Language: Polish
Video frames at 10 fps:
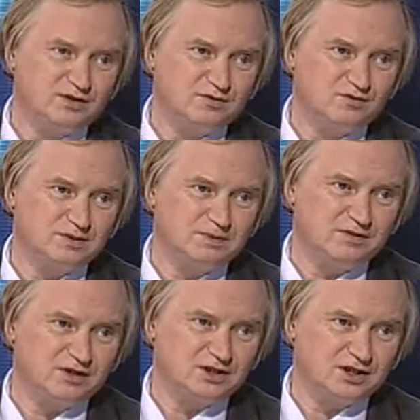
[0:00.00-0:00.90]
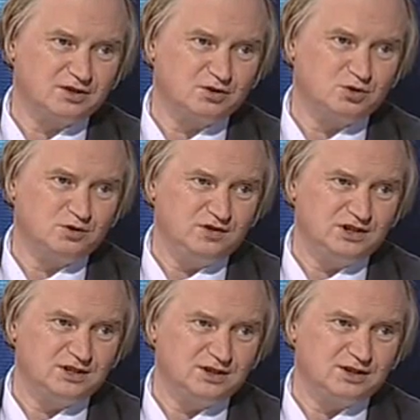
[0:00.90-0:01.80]
nawet w sprawach tak
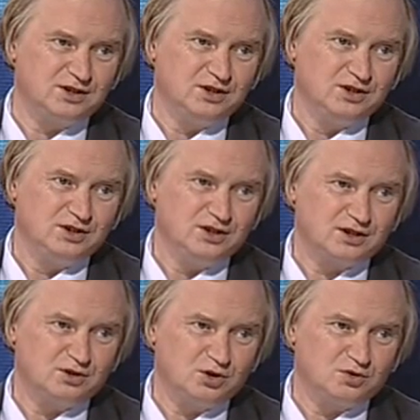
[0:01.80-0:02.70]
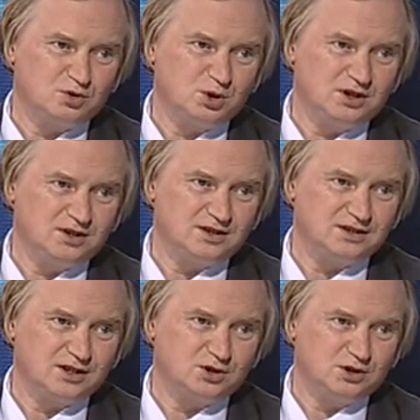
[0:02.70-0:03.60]
oczywistych, jak to, czy
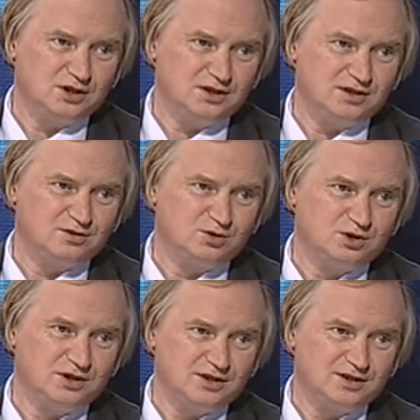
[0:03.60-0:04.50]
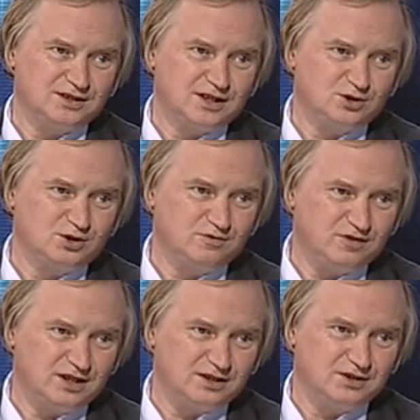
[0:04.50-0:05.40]
jeden znaczy jeden, czy jeden znaczy
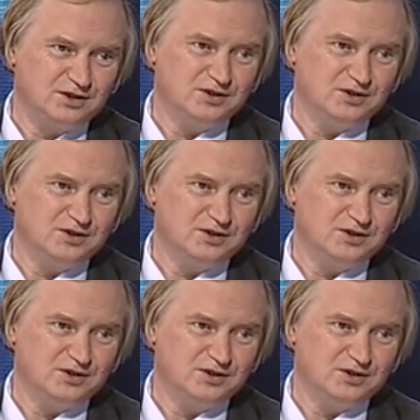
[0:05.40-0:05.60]
dwa.